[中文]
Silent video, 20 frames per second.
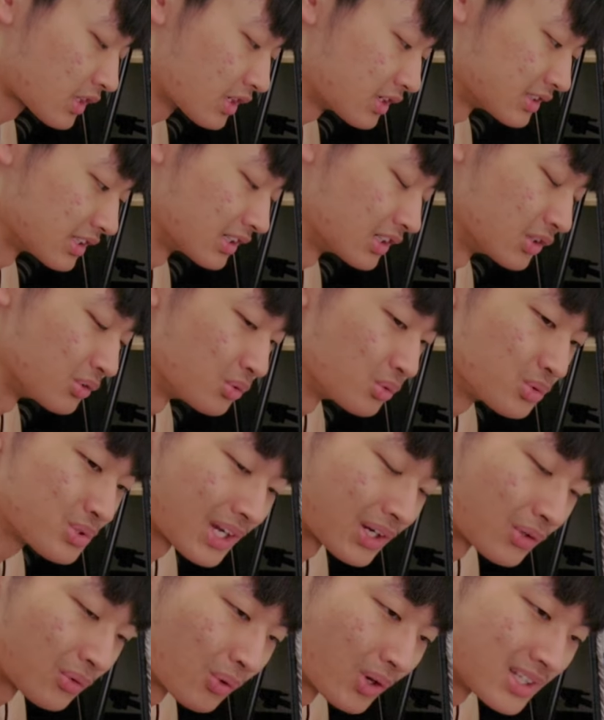这个雨
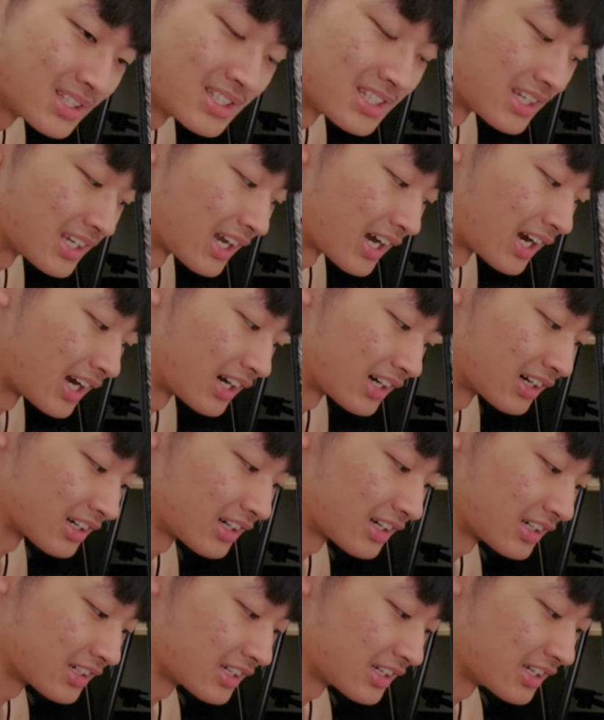伞关节啊，让
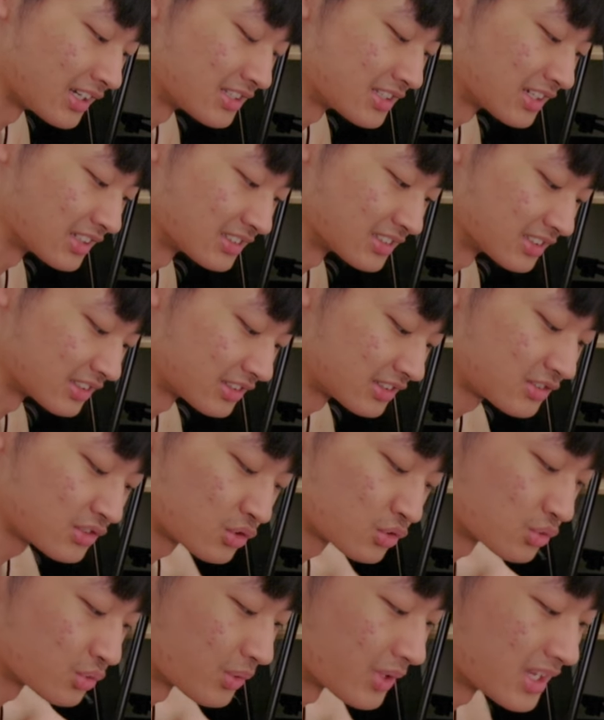它可以这样子
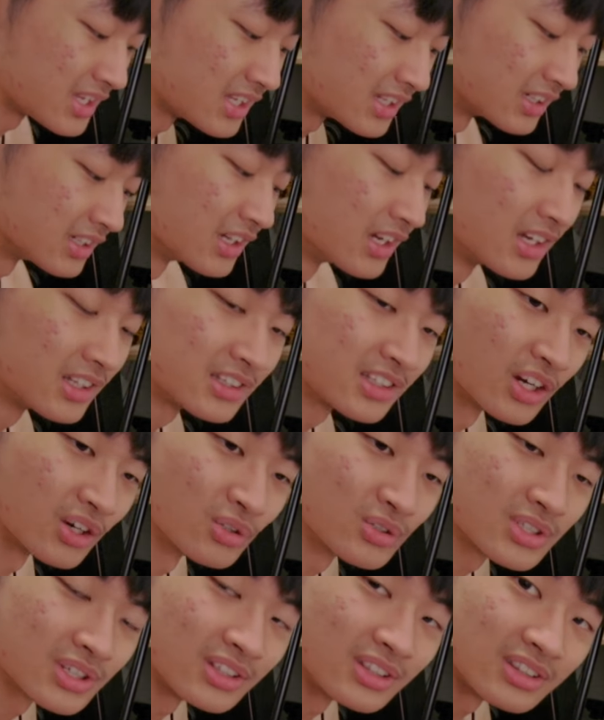随意的
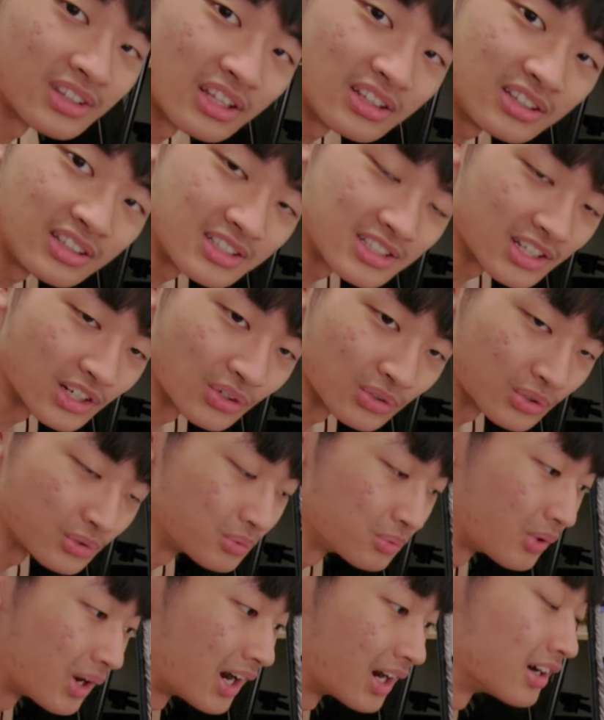调整灯的角
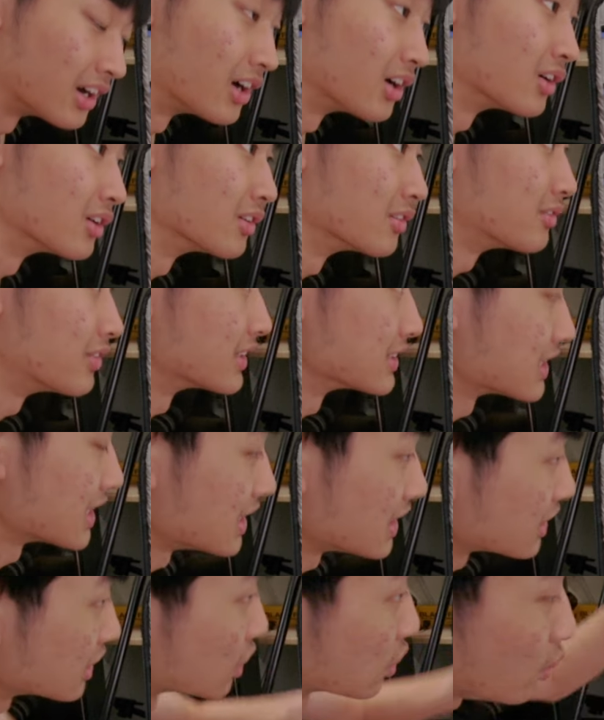度啊，然后放在
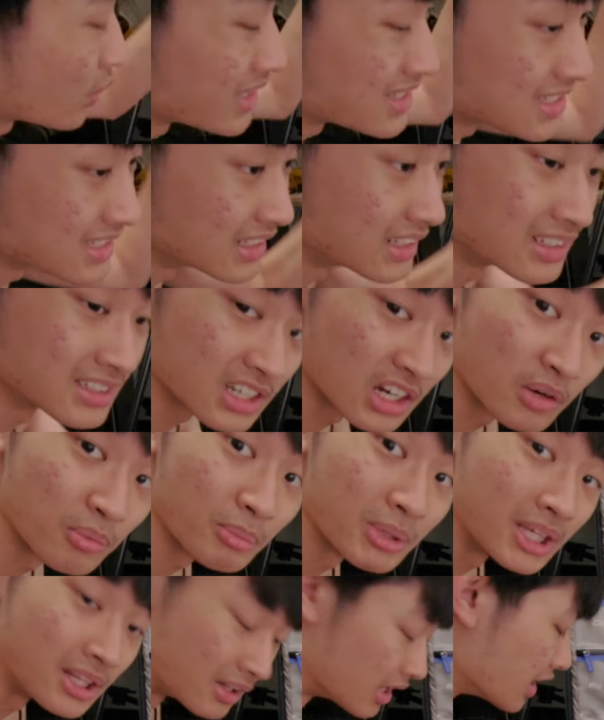一个柜子的上
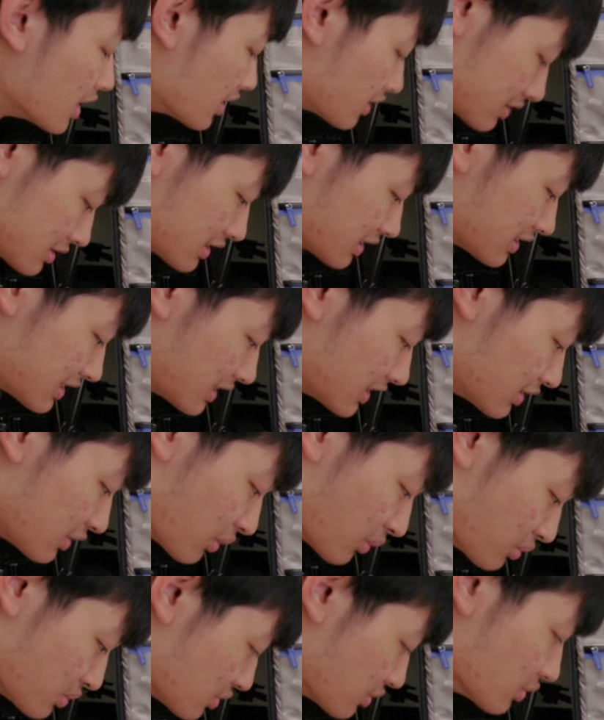面，这些
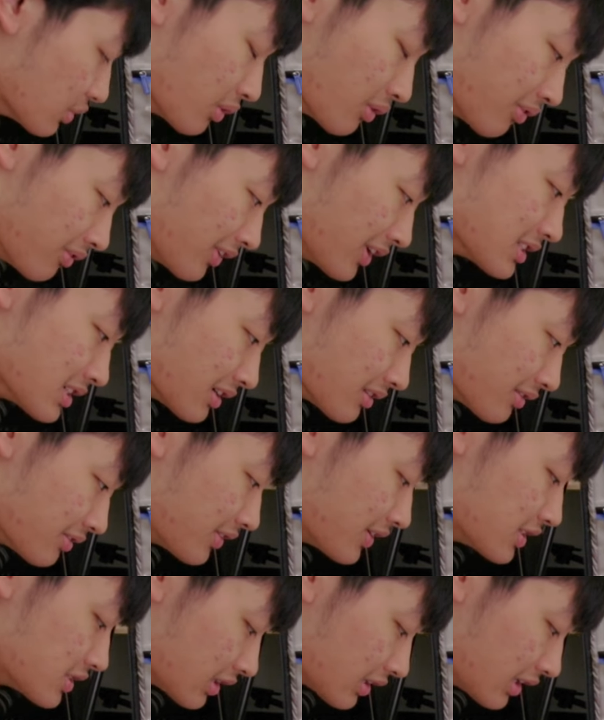工具都非常
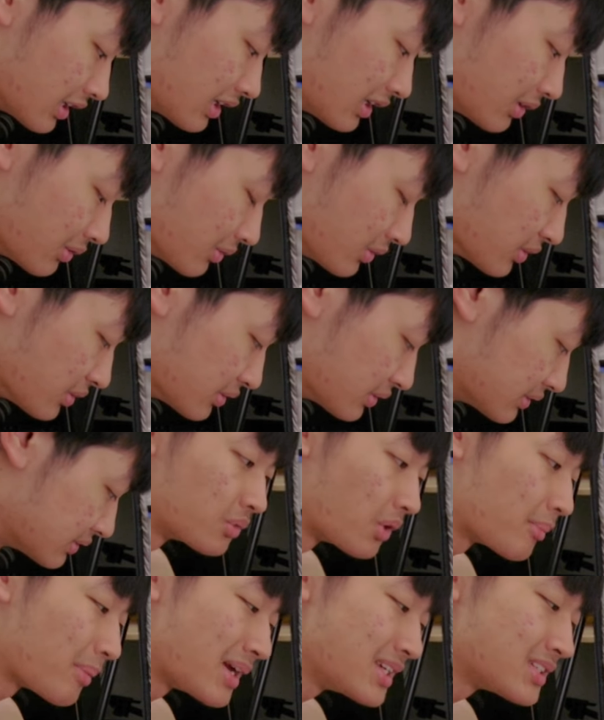非常的好用。我
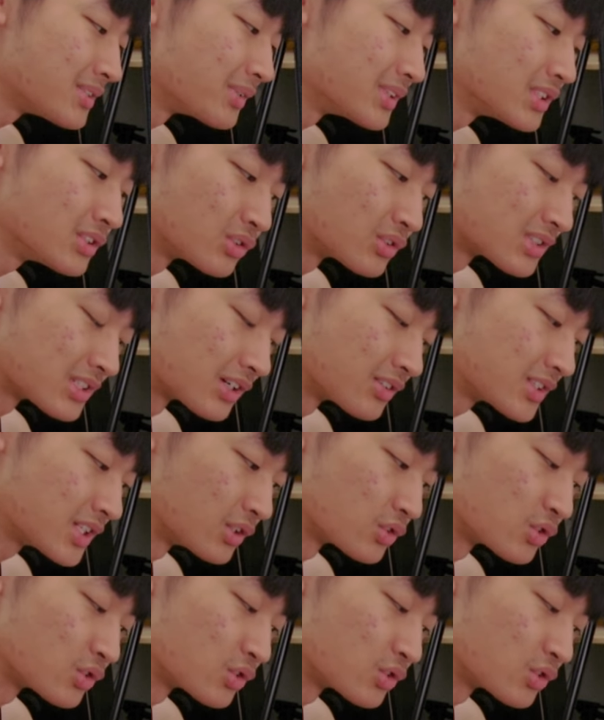还蛮喜欢这种小小